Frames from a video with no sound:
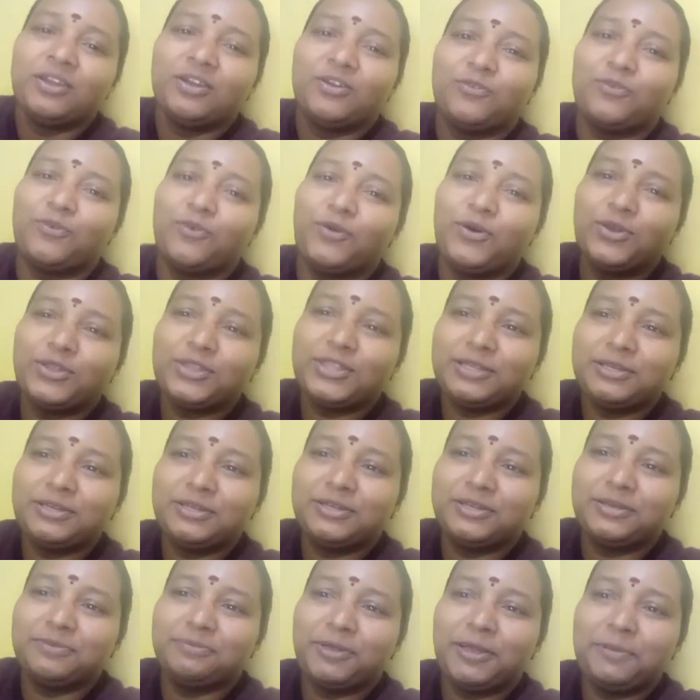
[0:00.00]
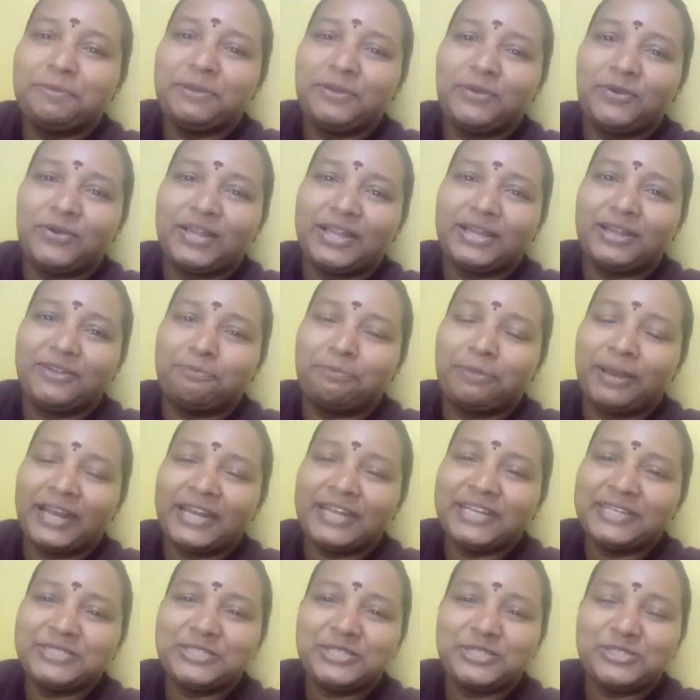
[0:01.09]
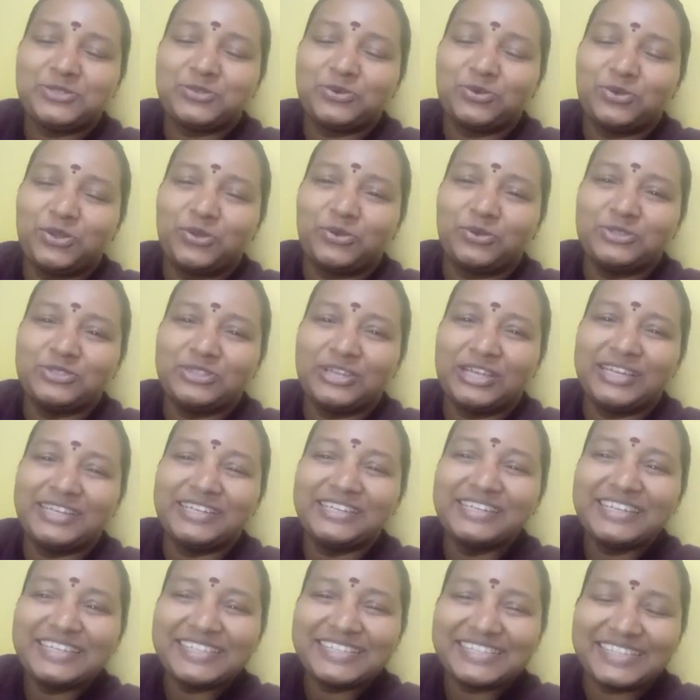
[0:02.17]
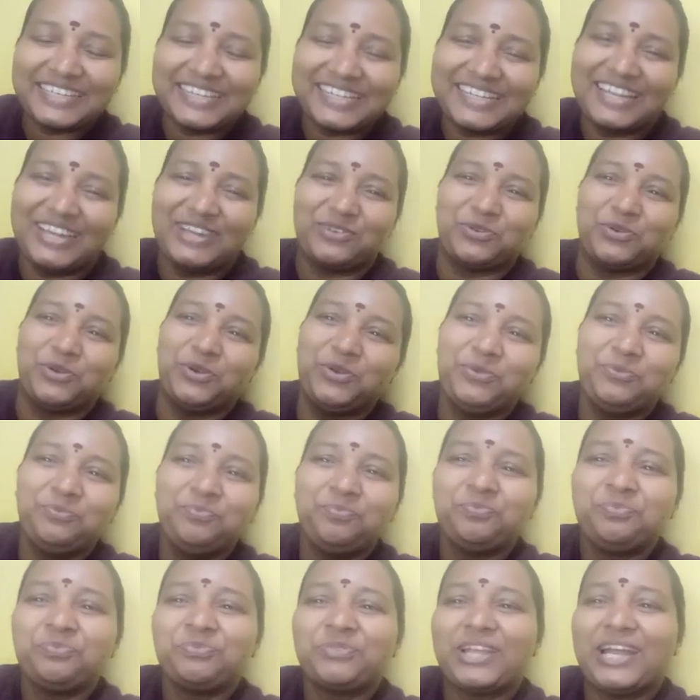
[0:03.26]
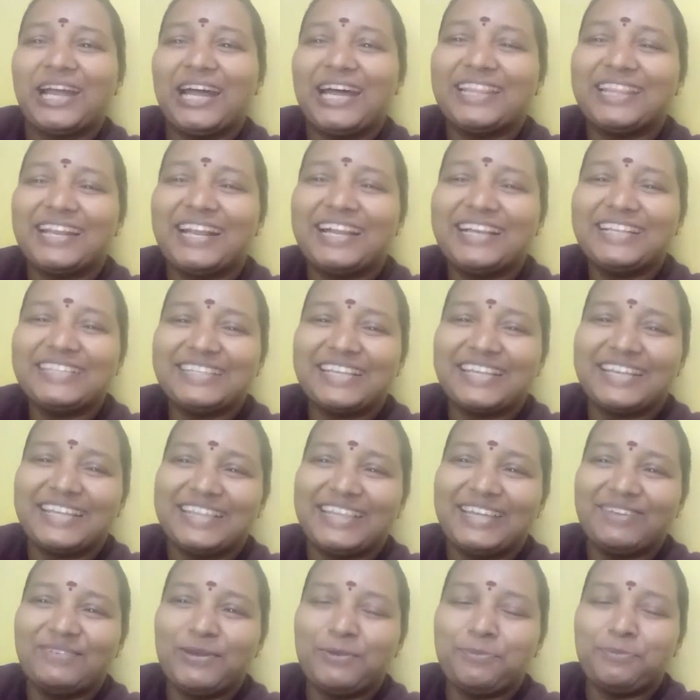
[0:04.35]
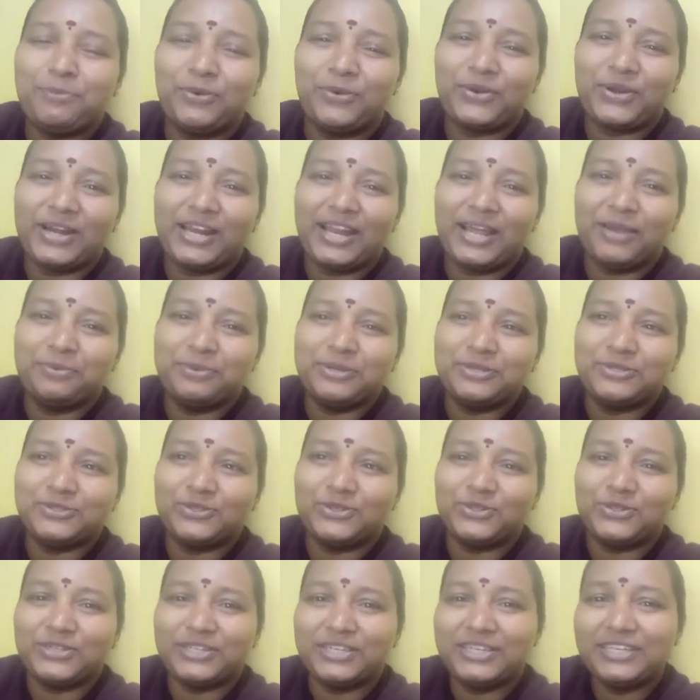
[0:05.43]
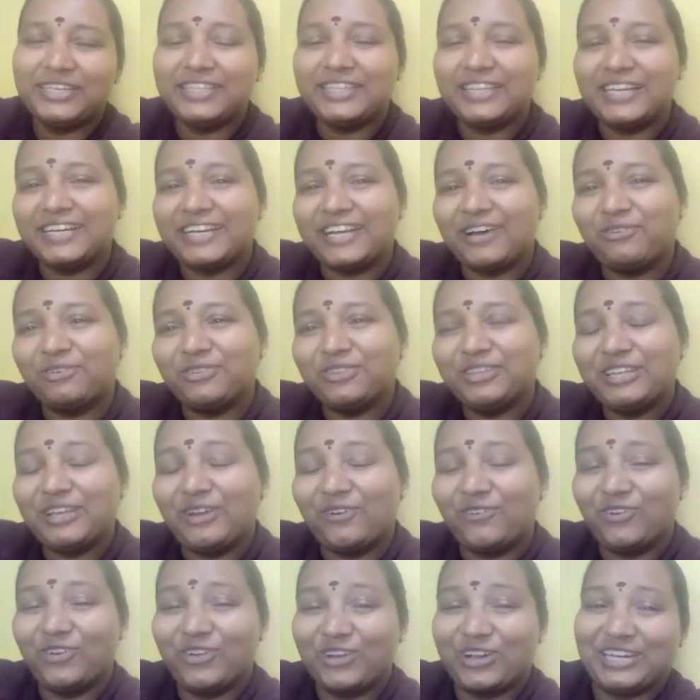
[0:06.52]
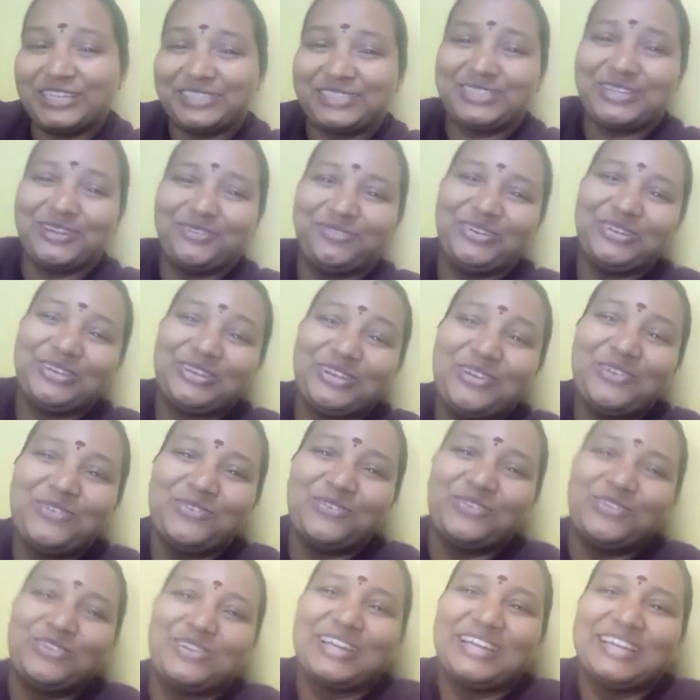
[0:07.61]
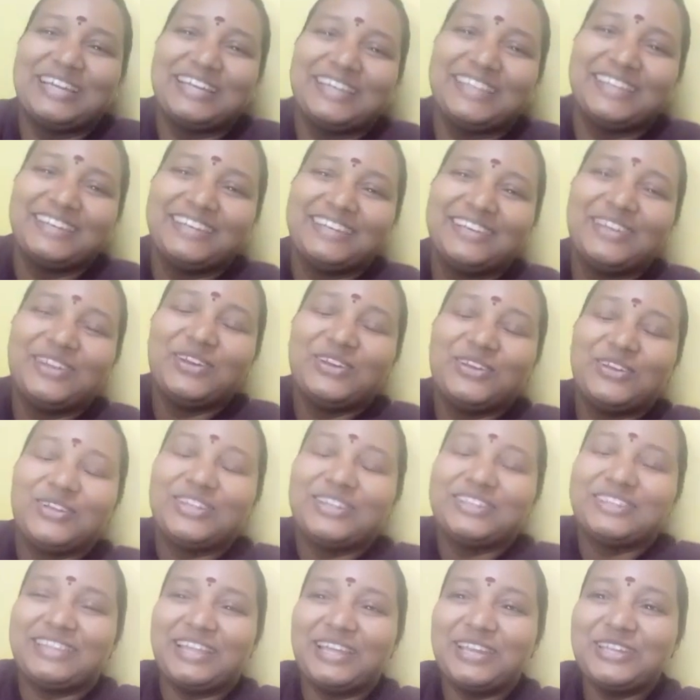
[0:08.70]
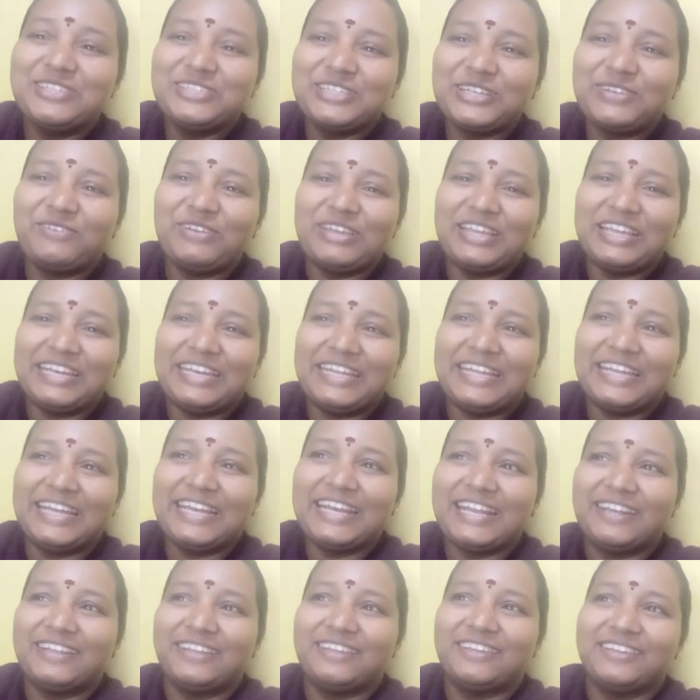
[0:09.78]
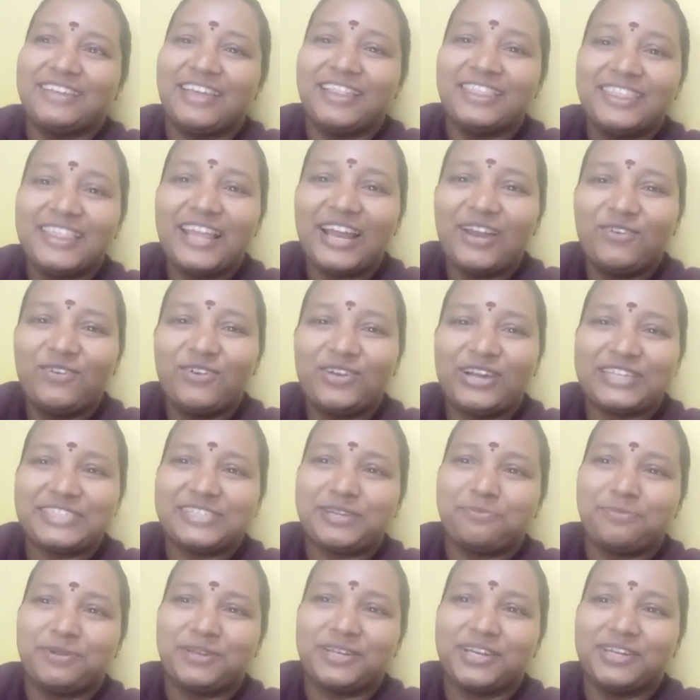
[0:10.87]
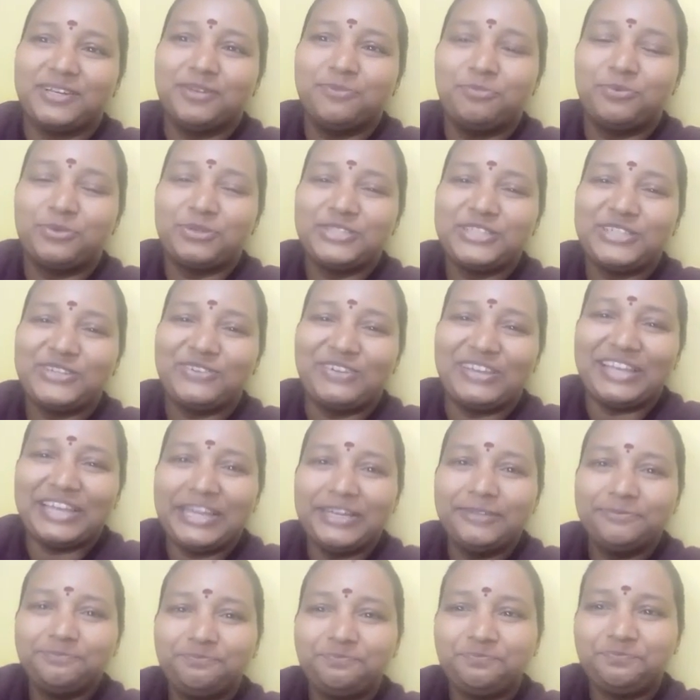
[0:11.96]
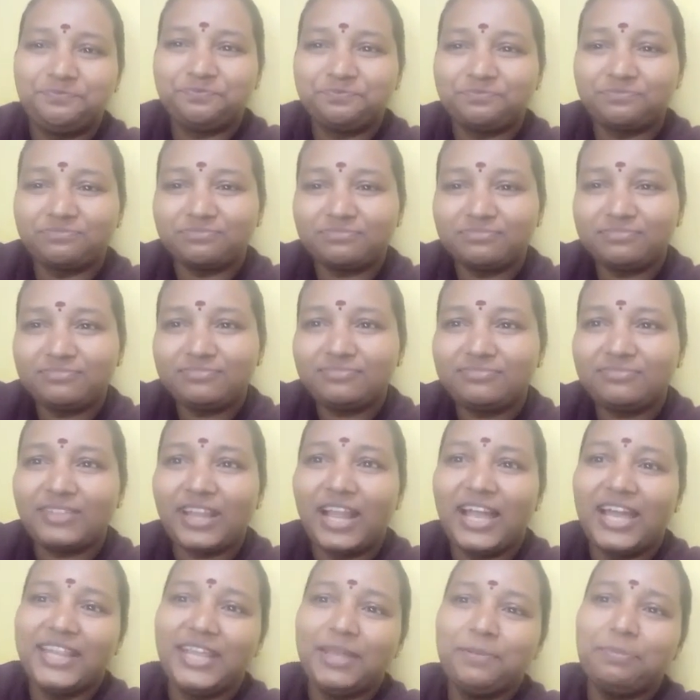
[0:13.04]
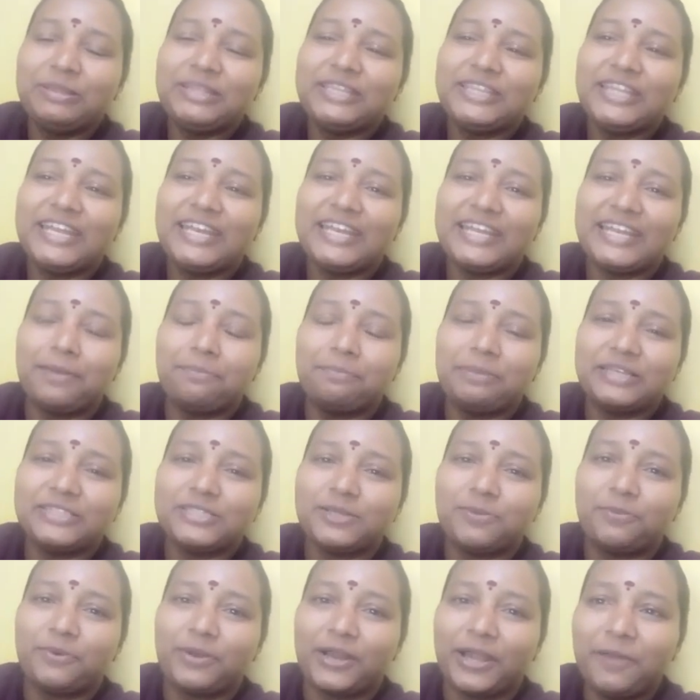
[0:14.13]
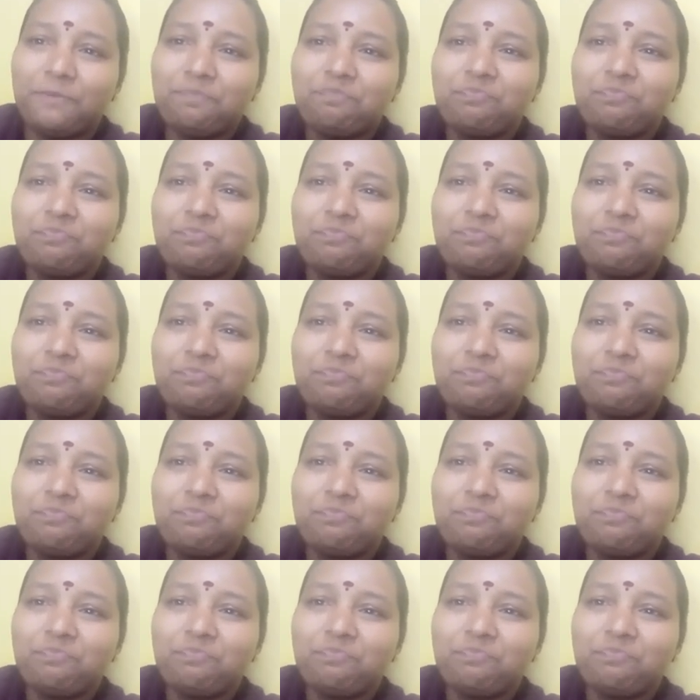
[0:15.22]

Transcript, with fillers: ஃபோர்த்து பேபியோட ப்ரெக்னன்சி ஸ்டோரி கொஞ்சம் இன்ட்ரெஸ்டிங்காக இருக்கும் அதனால் சரி இதையவே போட்டுடலாம் அப்படின்னு சொல்லிட்டு இதில் நான் வந்து எவ்வளோ கஷ்டப்பட்டேன்னு உங்களுக்கு தெரிஞ்சுக்குவீங்க நீங்கள் நான் எந்த அளவுக்கு கஷ்டப்பட்டேன்னு புரிஞ்சுக்குவீங்க அதை பற்றி தான் இன்றைக்கி நான் பேச போகிறேன்